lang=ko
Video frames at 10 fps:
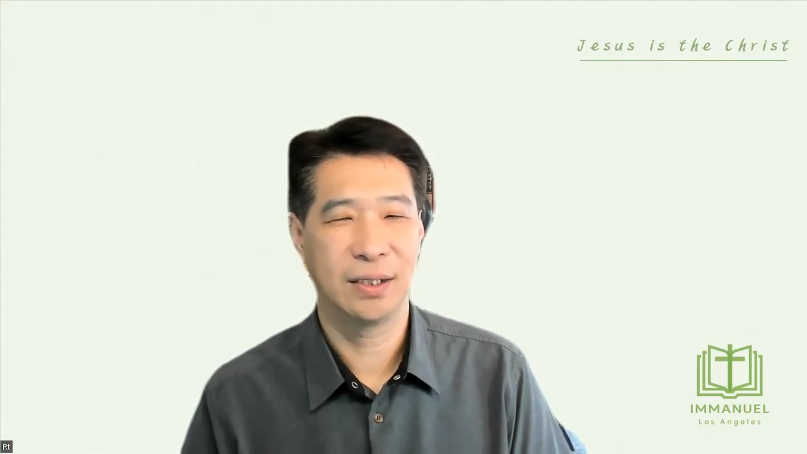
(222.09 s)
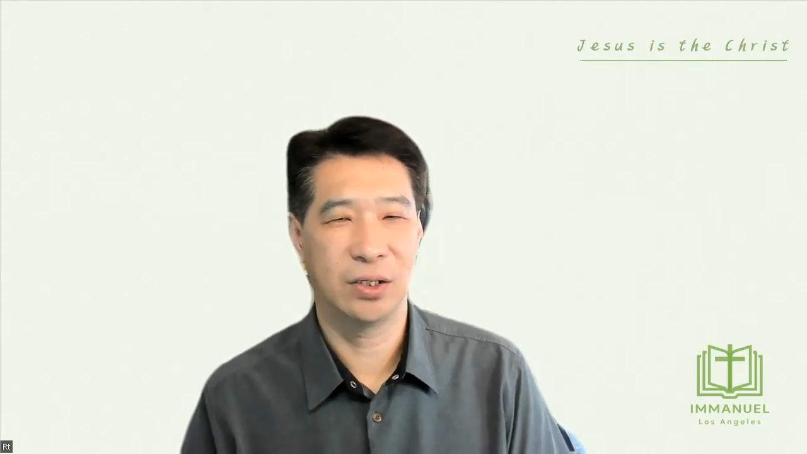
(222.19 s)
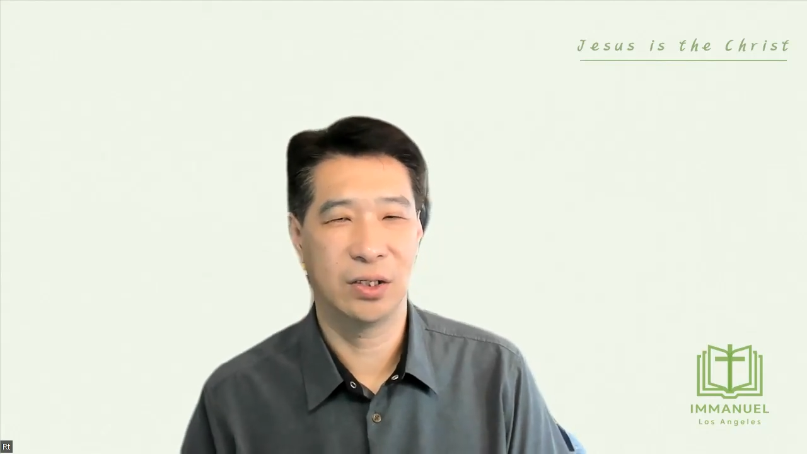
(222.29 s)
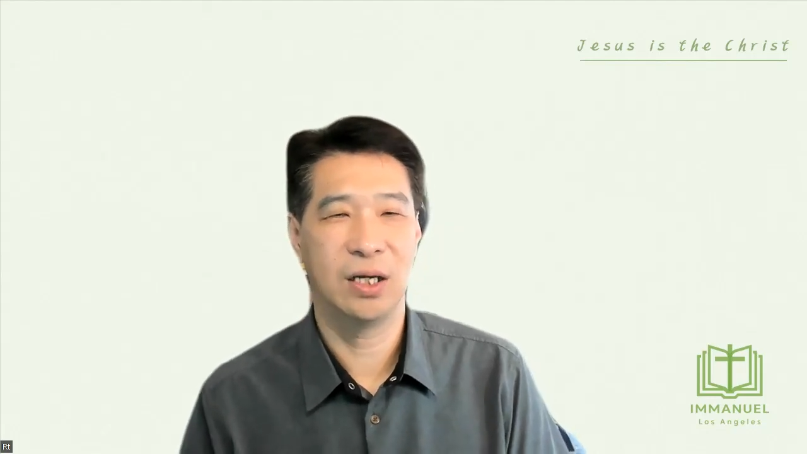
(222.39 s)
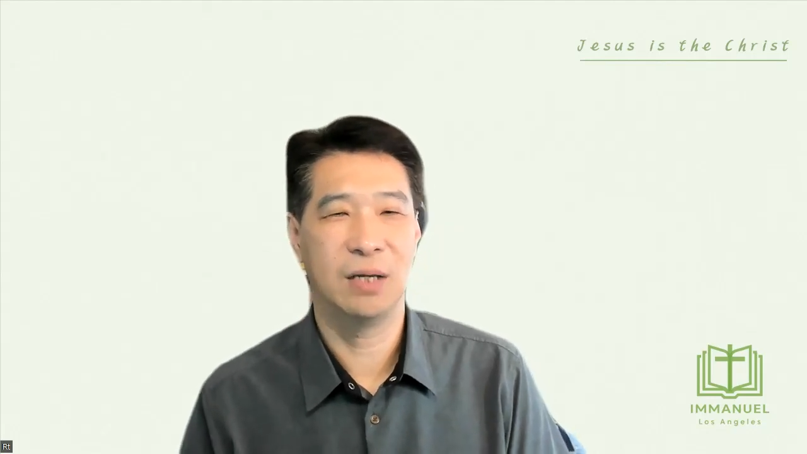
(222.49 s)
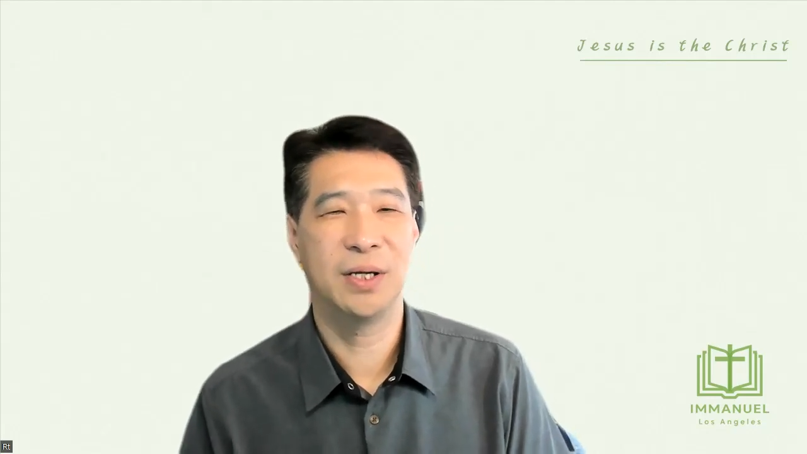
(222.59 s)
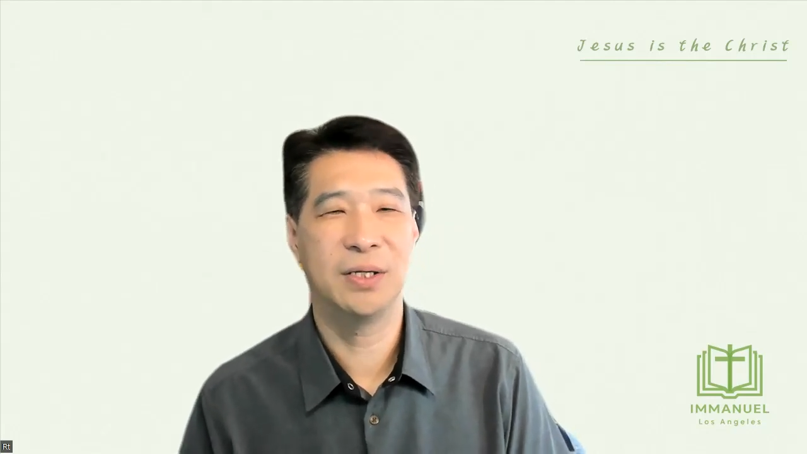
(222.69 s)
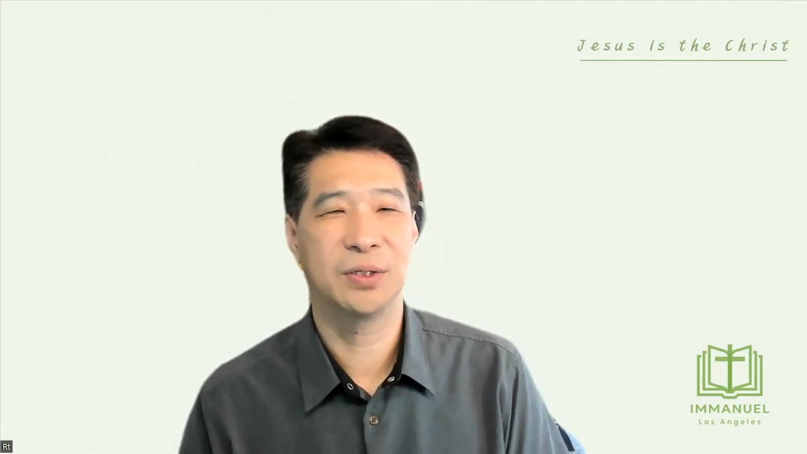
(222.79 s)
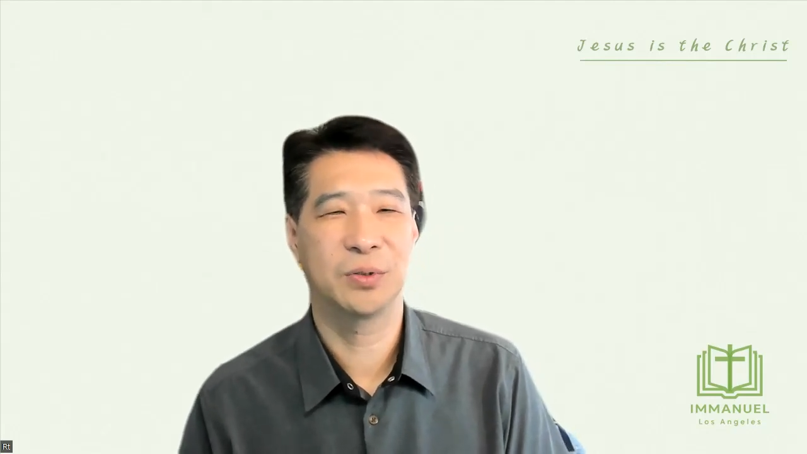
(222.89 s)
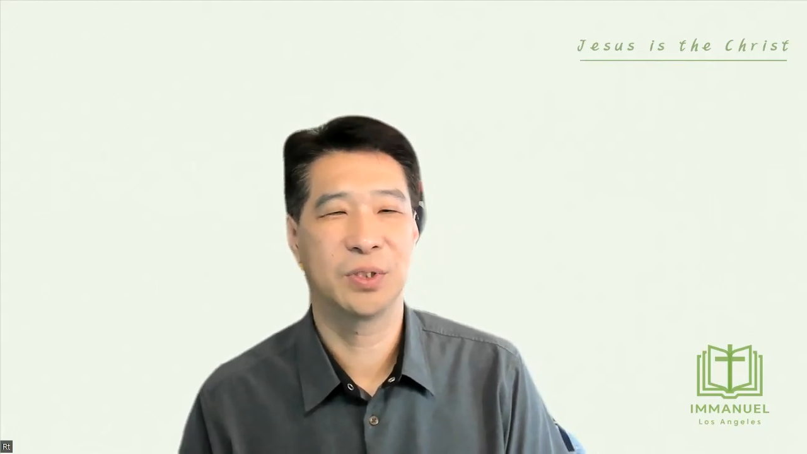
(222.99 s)
그거를
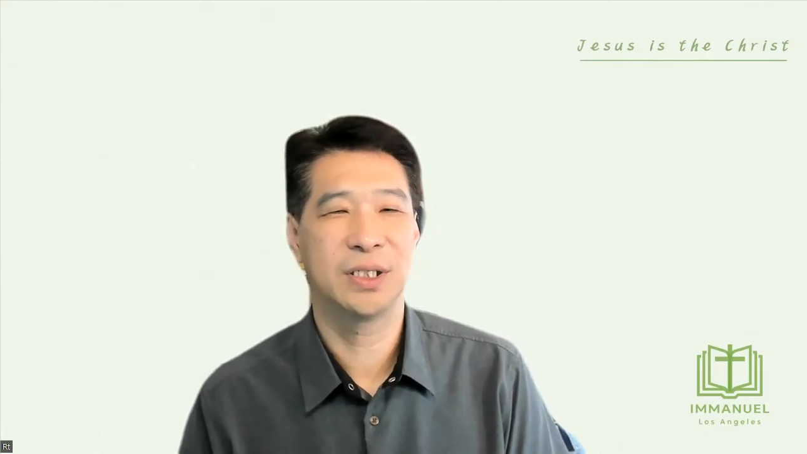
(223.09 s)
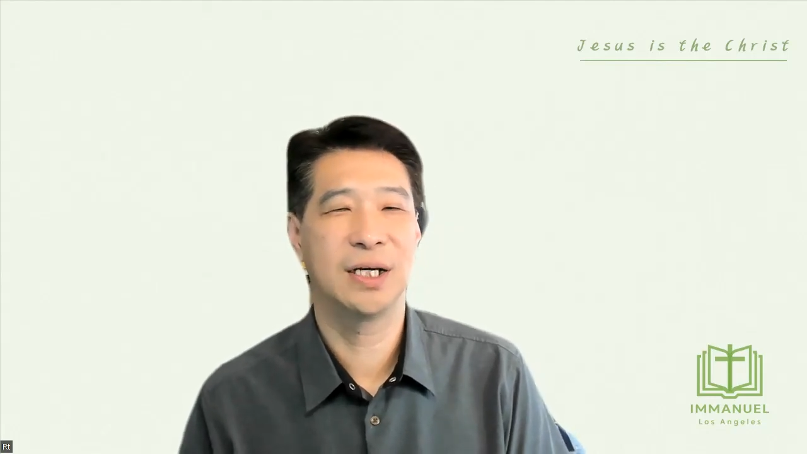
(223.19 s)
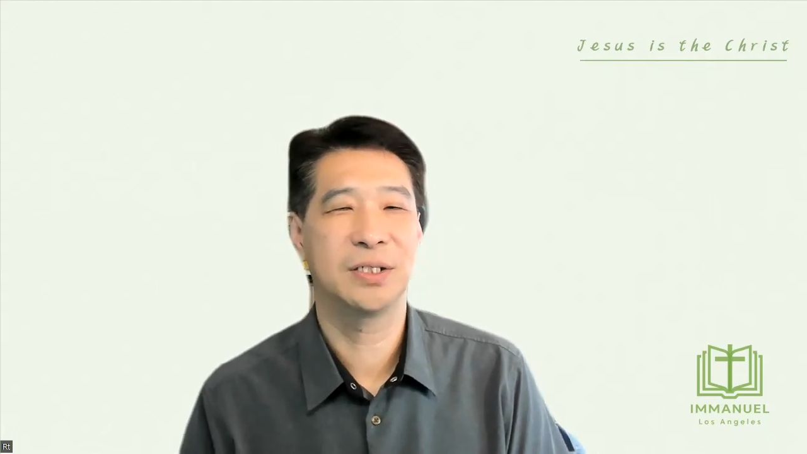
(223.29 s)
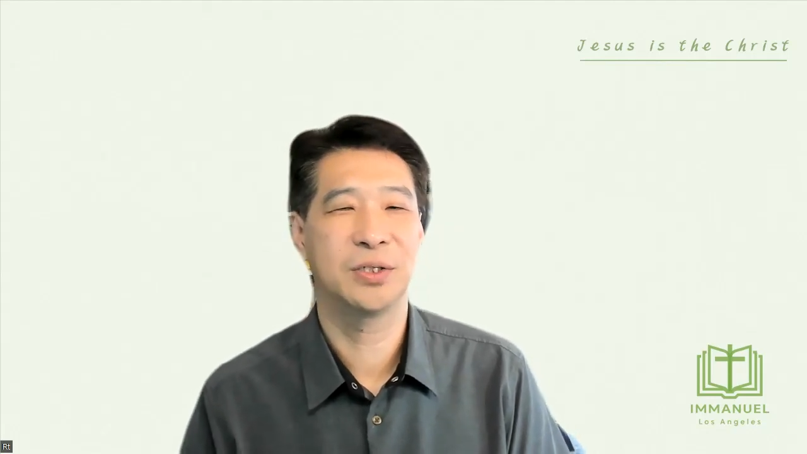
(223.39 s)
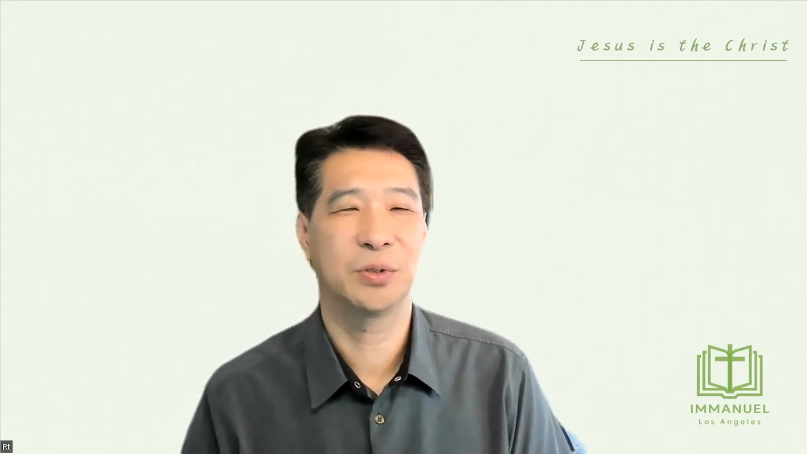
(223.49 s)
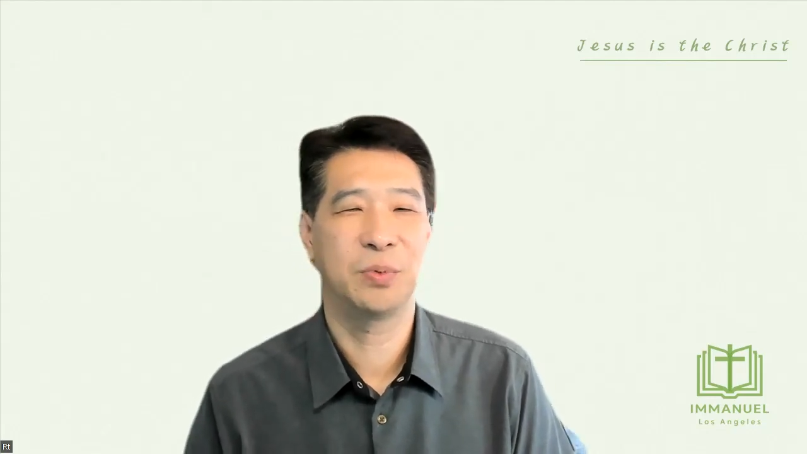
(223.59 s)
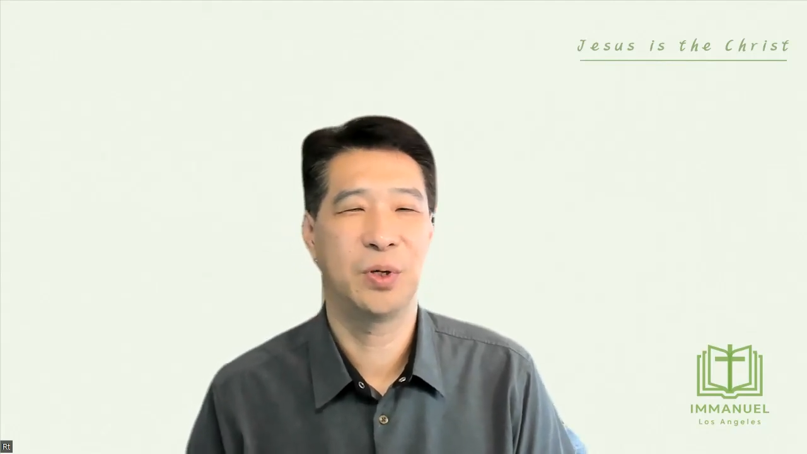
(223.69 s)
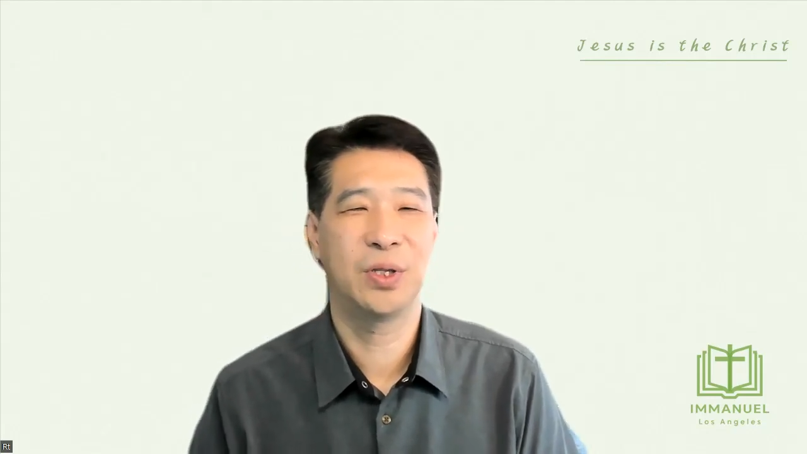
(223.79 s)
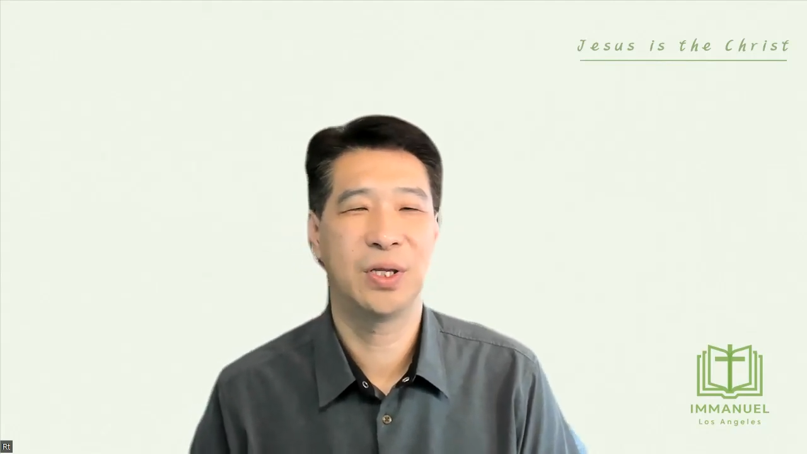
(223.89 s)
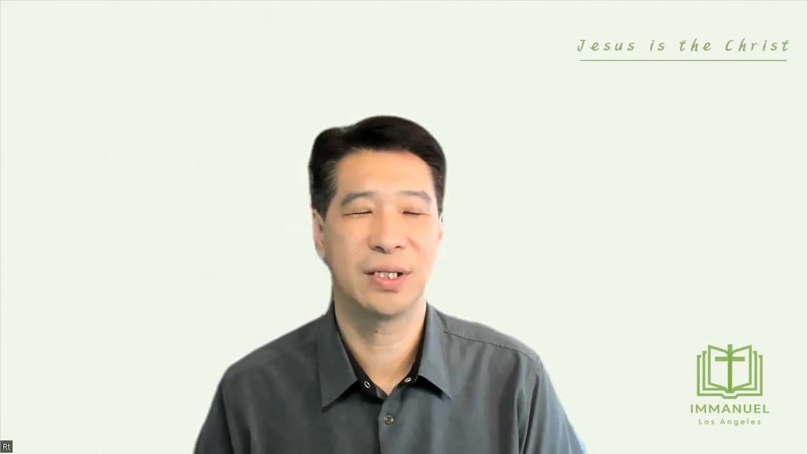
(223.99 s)
일반적으로 신학적으로
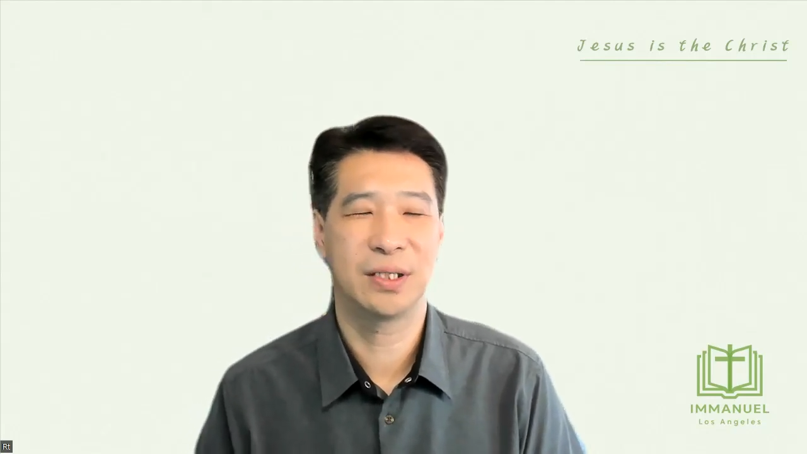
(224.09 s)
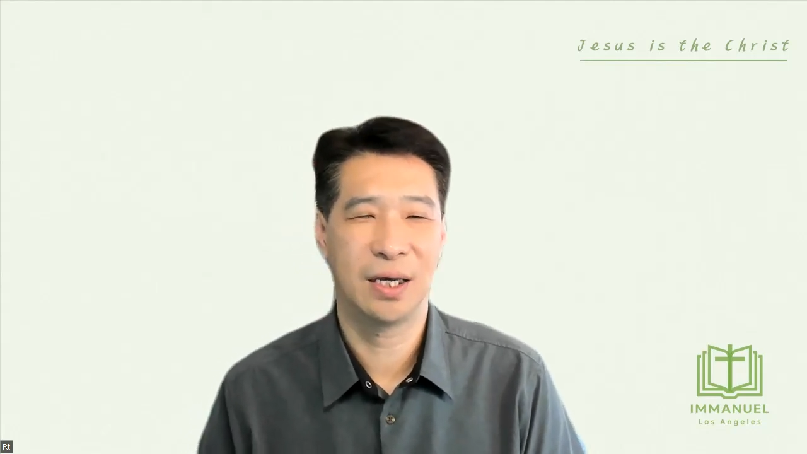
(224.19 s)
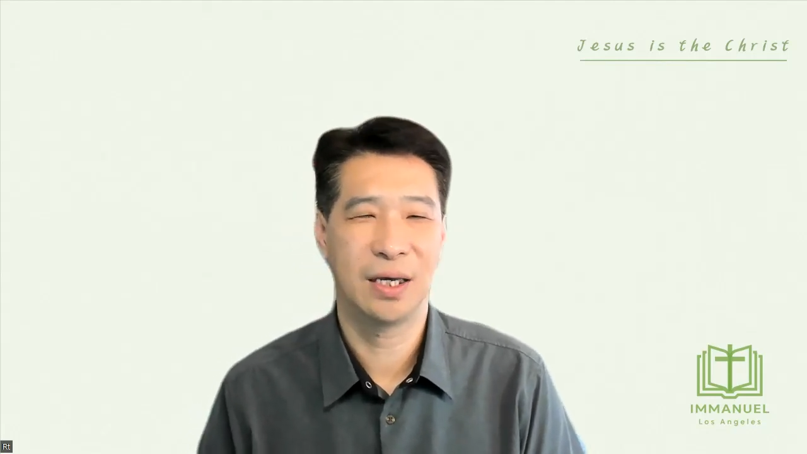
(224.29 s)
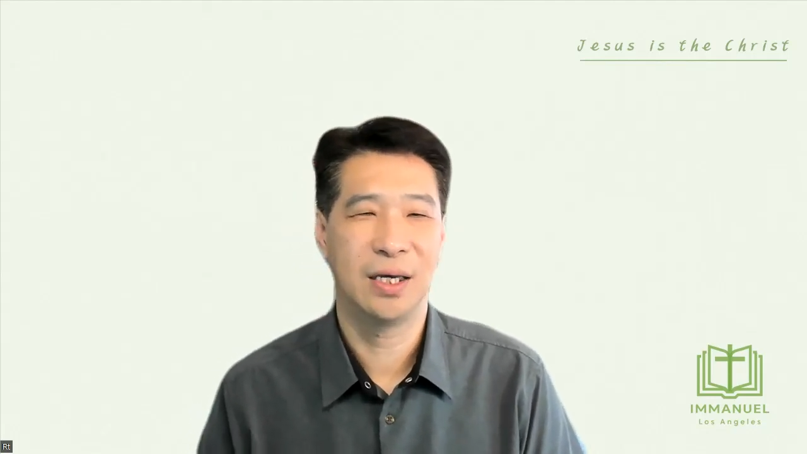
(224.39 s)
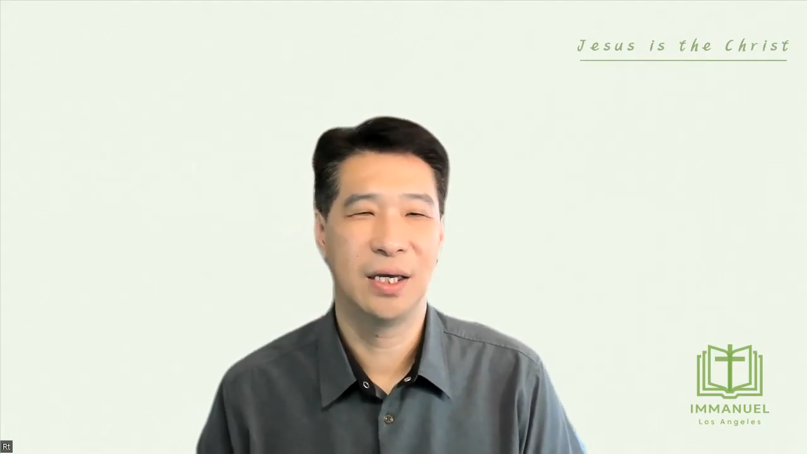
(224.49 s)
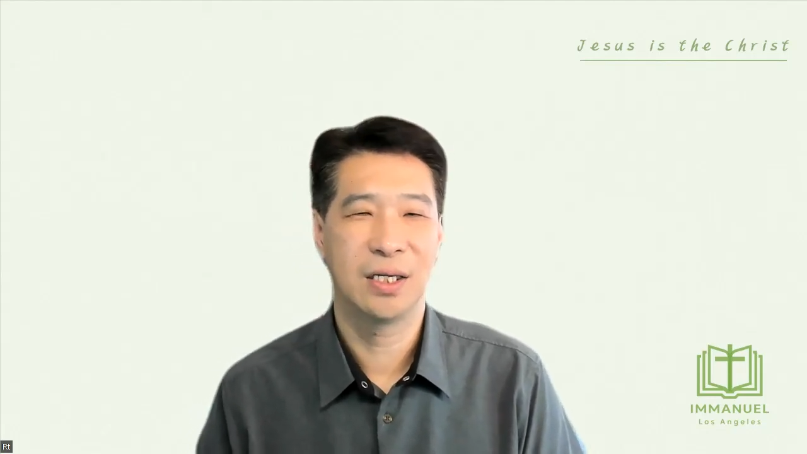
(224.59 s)
표현했을 때